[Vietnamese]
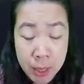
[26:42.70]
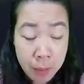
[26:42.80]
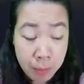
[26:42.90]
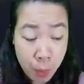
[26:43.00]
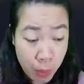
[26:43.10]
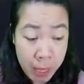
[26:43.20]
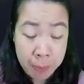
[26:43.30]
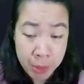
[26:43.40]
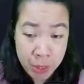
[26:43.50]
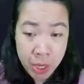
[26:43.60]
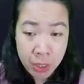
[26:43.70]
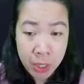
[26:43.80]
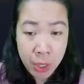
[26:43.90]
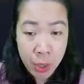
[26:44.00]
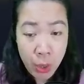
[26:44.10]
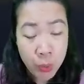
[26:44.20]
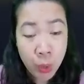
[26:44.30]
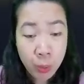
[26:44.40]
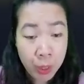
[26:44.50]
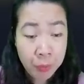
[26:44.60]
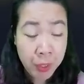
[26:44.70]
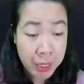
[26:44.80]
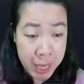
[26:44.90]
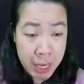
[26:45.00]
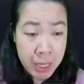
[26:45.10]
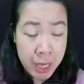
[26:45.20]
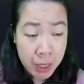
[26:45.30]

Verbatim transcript: Bốn năm trước, lúc cô bơ vơ nhất,